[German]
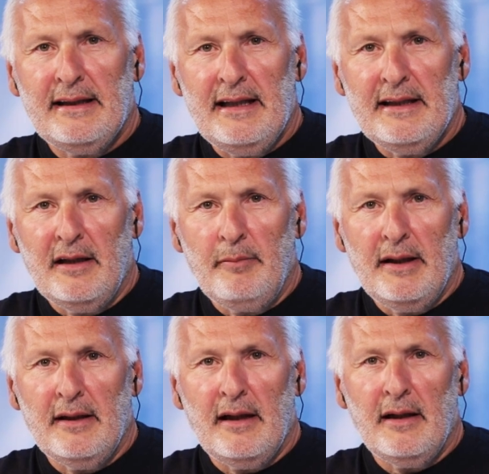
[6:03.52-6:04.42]
Teilnahme
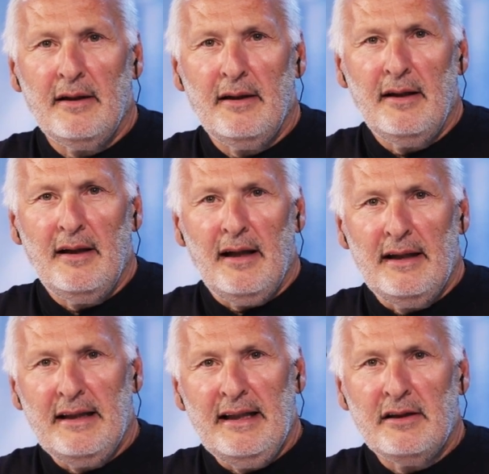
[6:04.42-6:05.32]
Gerne.
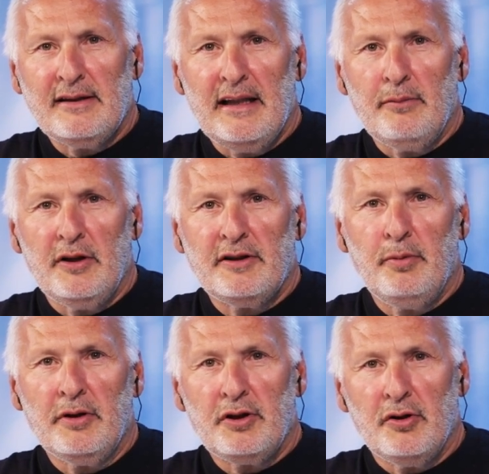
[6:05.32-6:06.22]
an den Gerne. Inside World
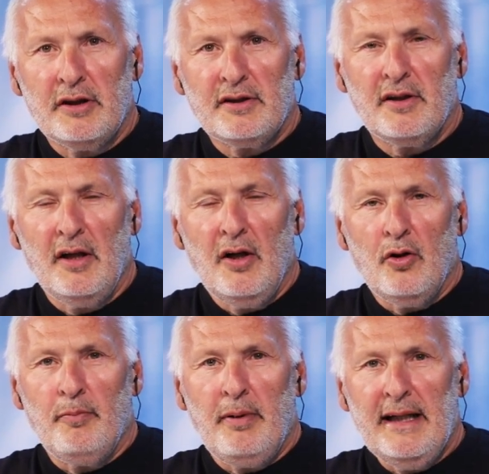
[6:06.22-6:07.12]
Spirit Shots.
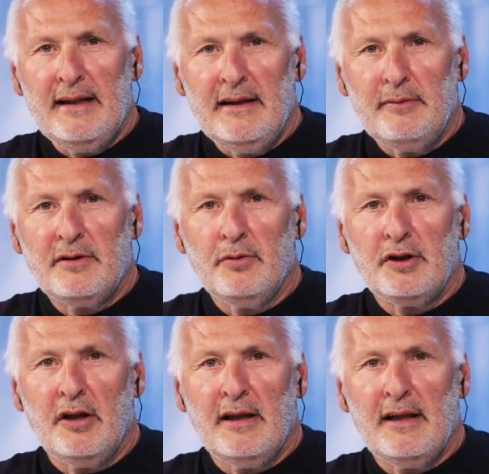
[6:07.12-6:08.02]
Und bei Ihnen, liebe
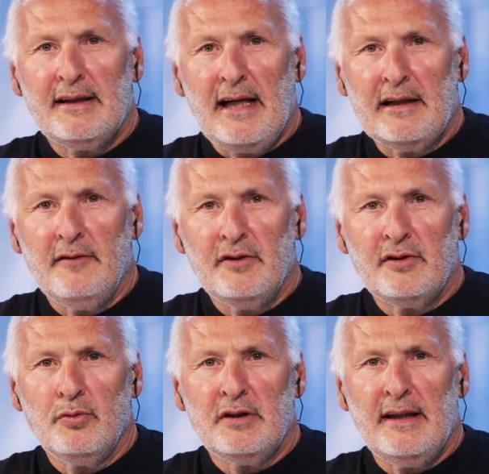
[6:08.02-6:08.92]
Zuschauer, danke fürs
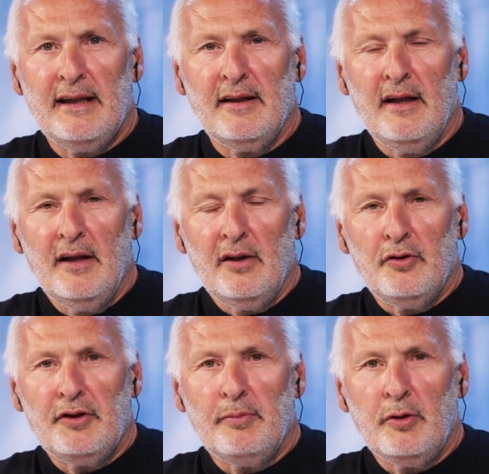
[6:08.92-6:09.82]
Zusehen
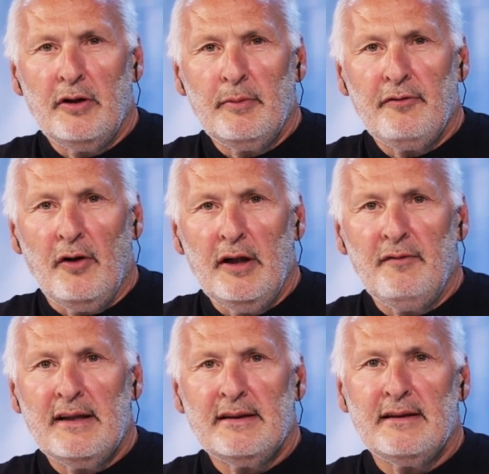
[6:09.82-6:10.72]
und ich würde mich freuen,
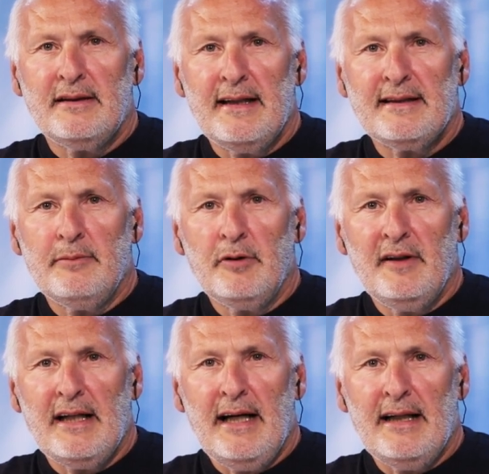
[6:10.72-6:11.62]
wenn es das nächste Mal
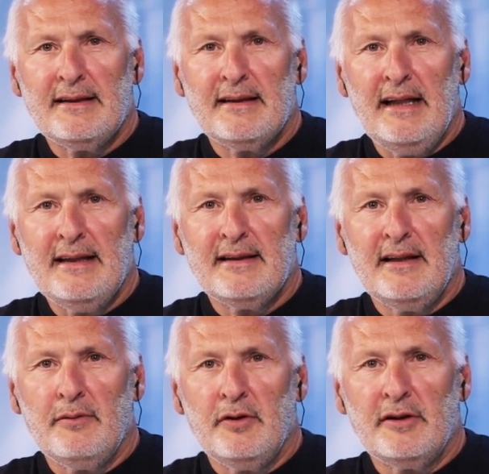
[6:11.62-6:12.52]
wieder heißt
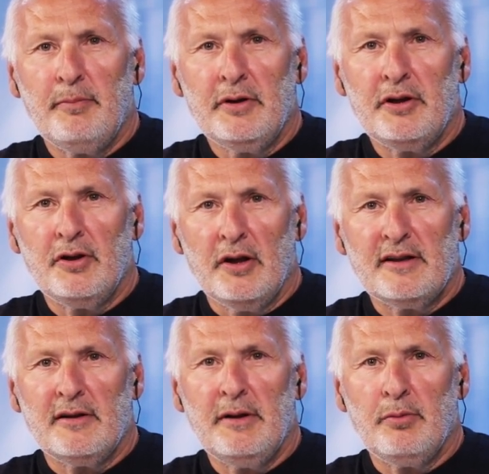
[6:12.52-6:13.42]
Inside World Spirit
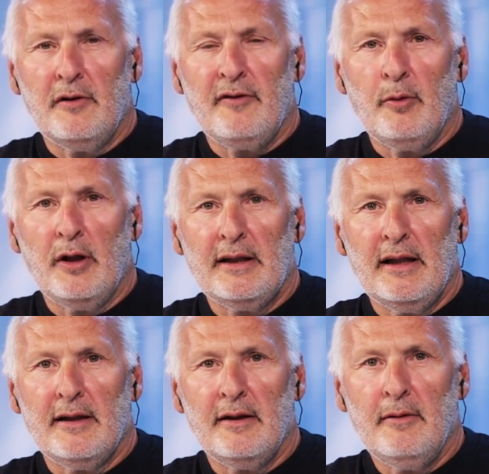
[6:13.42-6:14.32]
Shots mit Wolfram
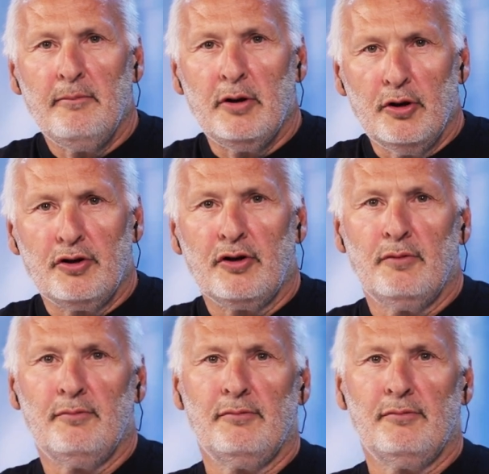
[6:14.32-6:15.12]
Ortner. Prost!